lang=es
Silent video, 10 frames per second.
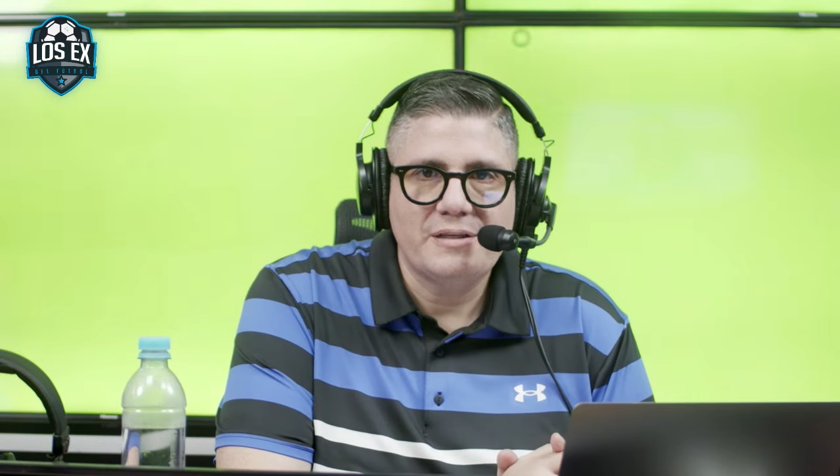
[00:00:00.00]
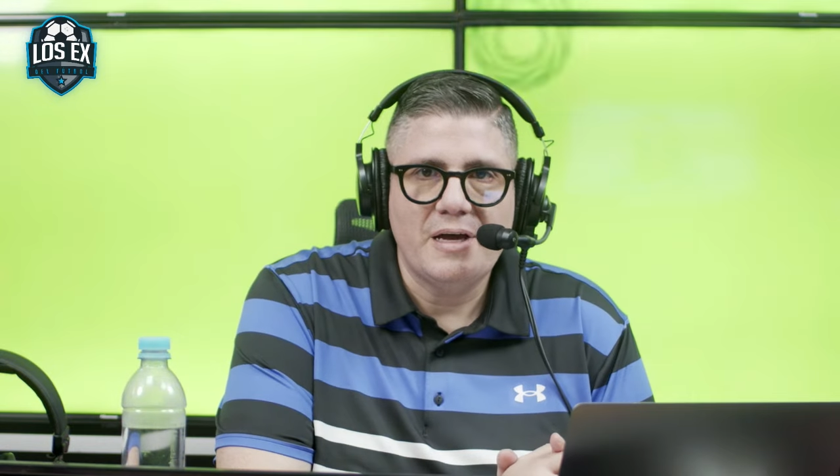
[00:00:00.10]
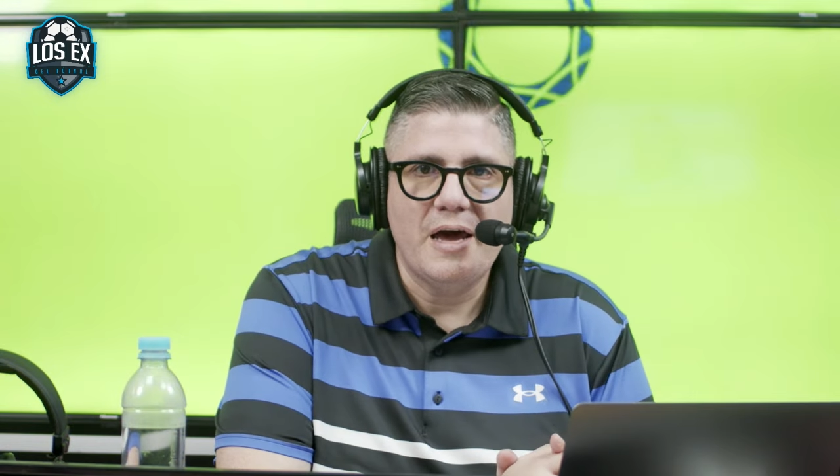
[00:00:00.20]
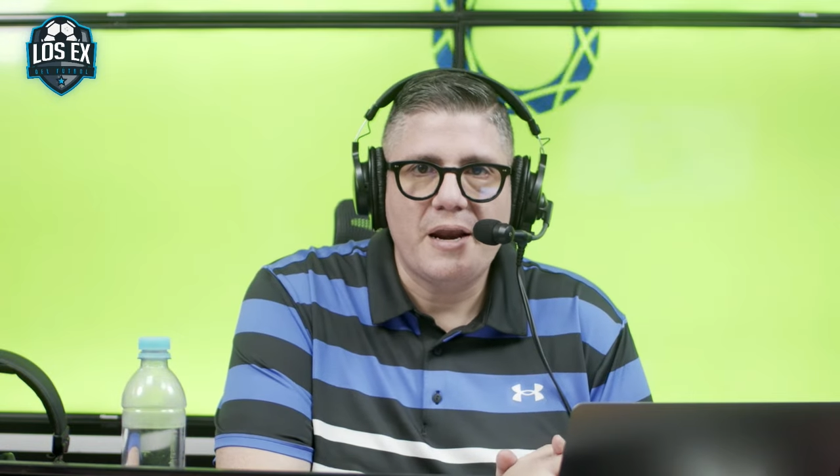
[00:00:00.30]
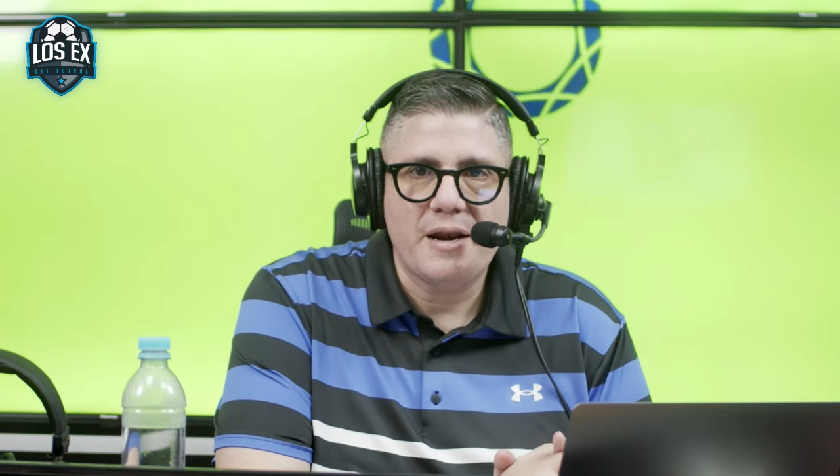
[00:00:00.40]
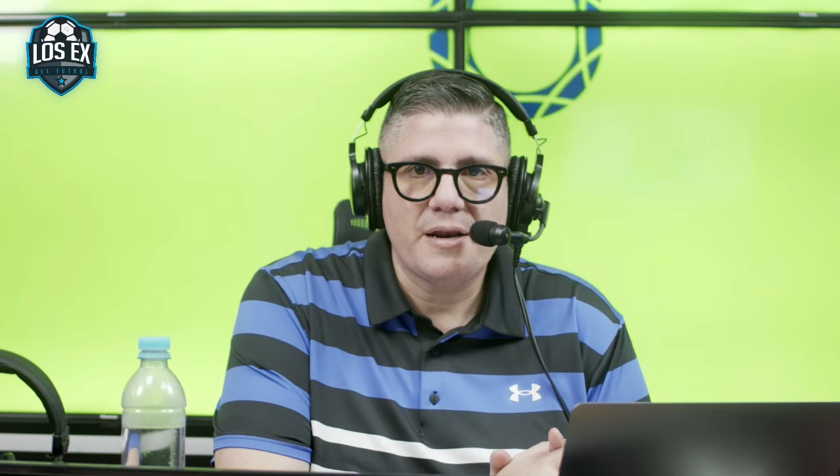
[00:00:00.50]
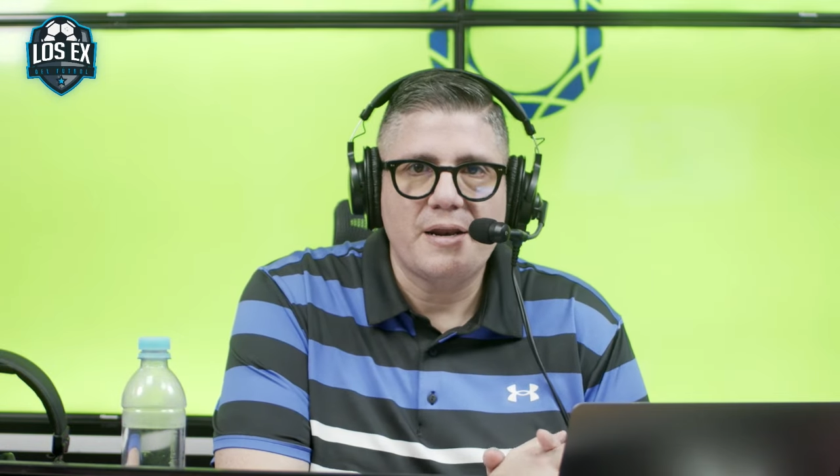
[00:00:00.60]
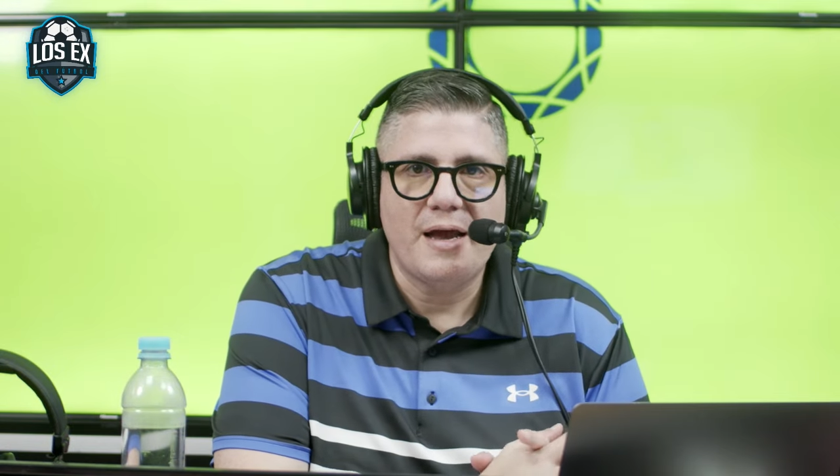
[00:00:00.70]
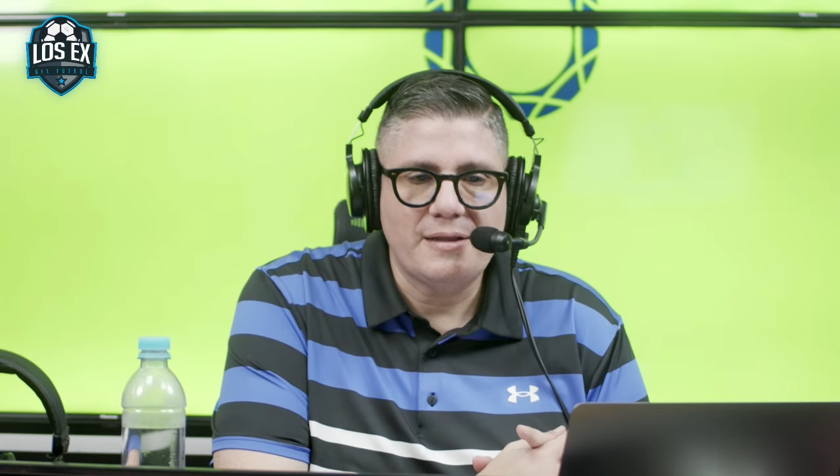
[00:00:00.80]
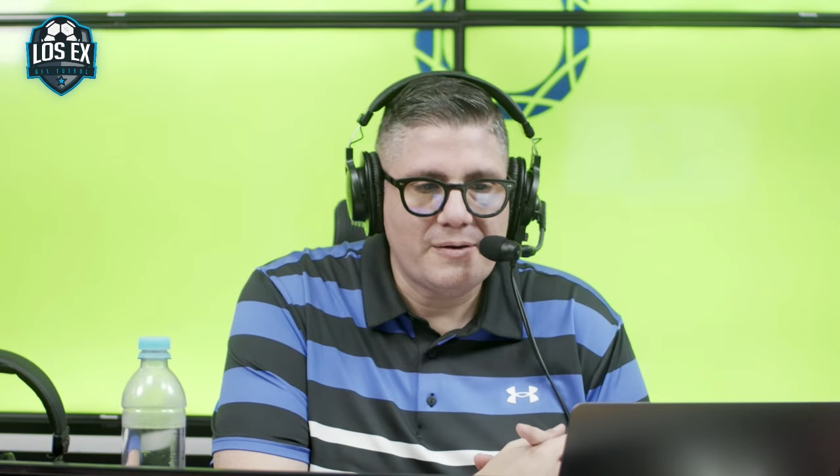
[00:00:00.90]
y
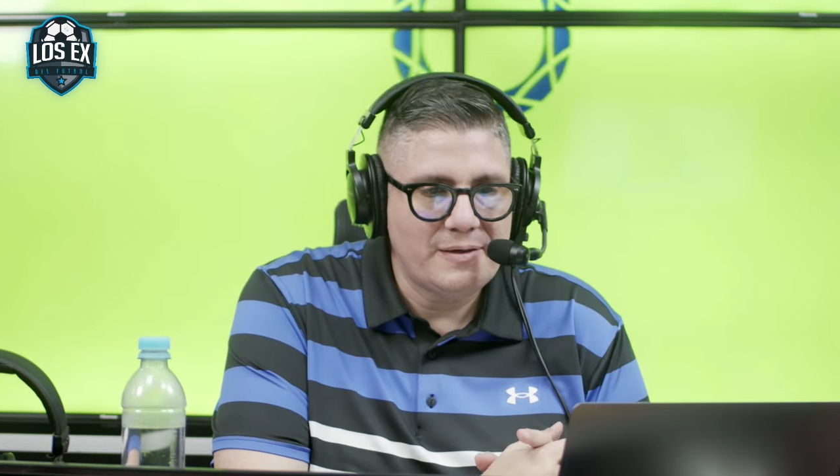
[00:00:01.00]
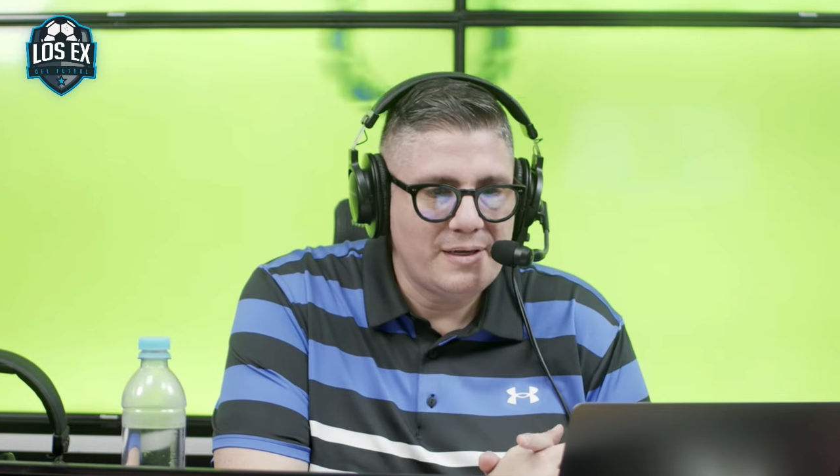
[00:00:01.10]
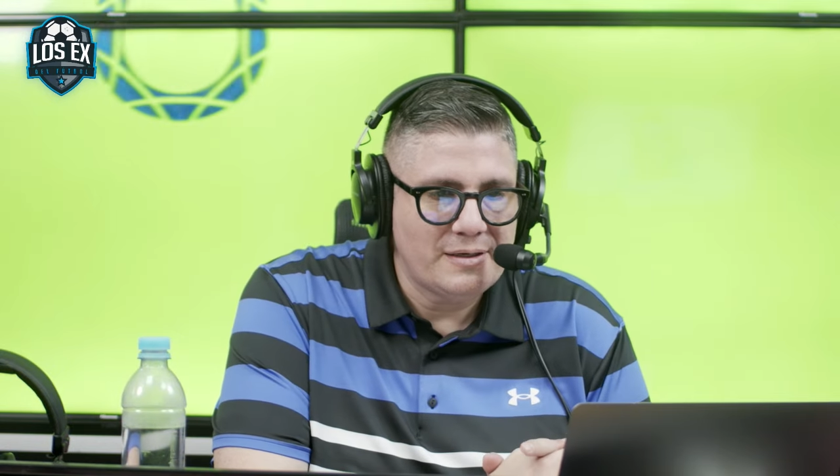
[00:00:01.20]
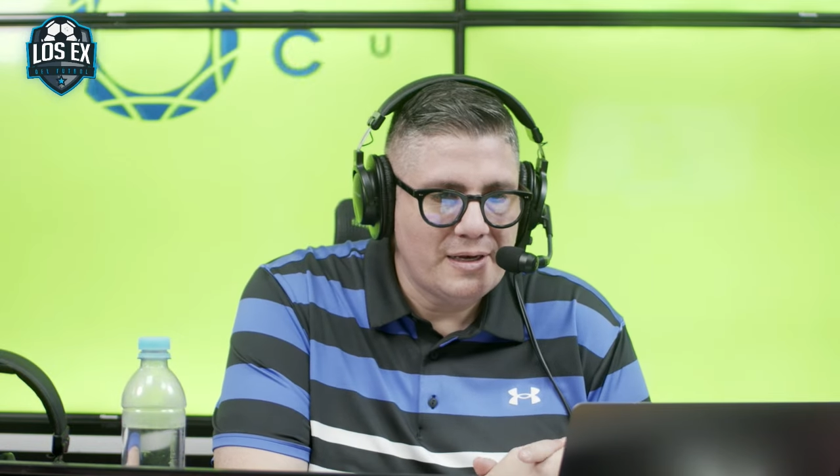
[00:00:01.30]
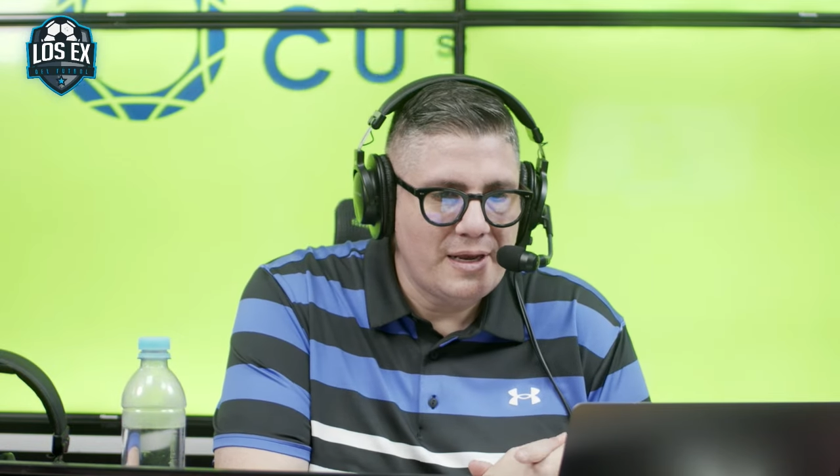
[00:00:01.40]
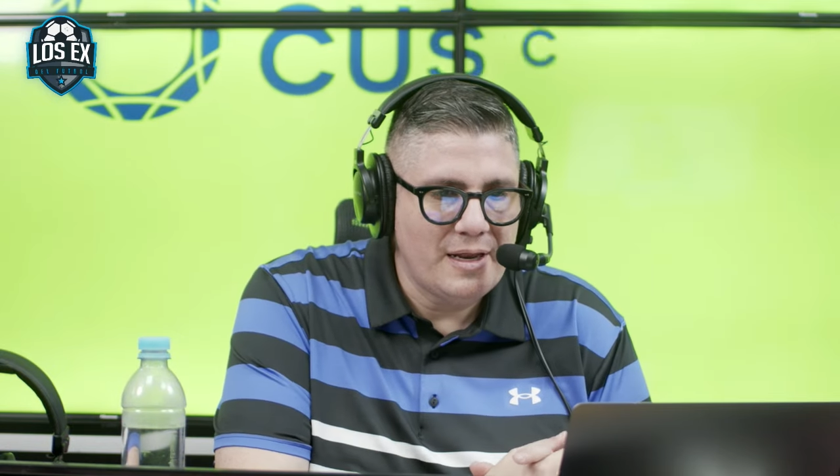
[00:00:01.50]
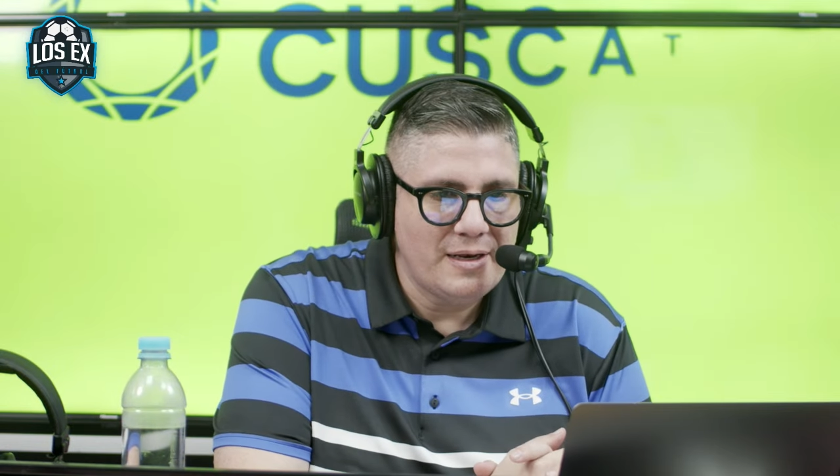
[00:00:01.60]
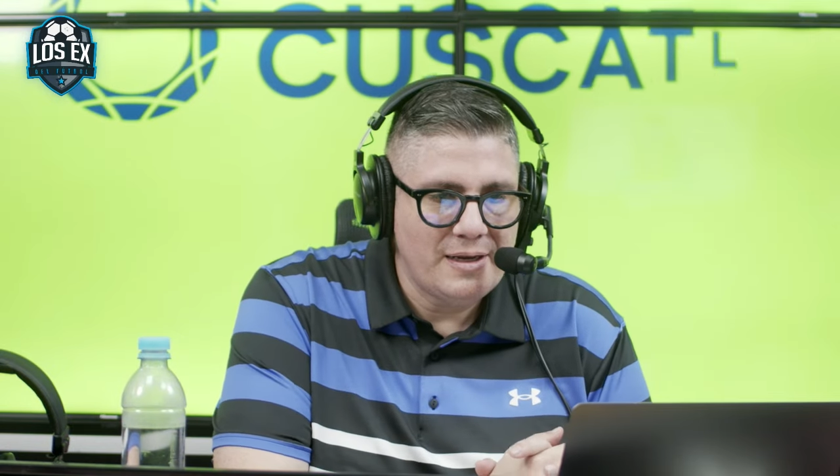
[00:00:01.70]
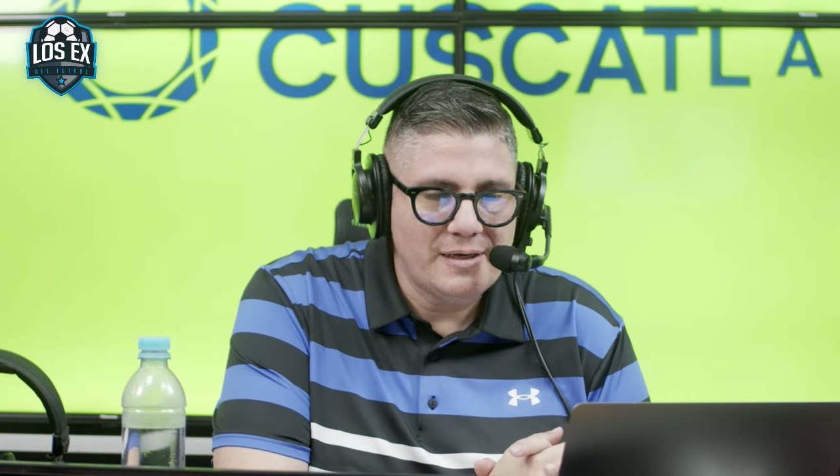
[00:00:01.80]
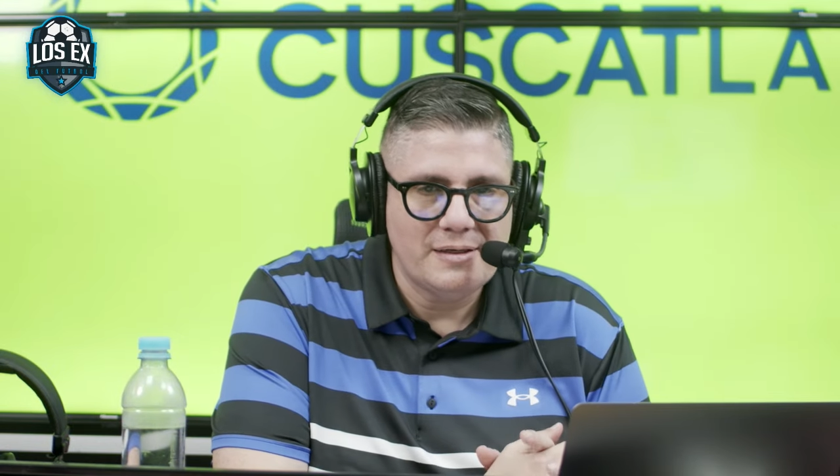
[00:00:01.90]
estar a través de la señal de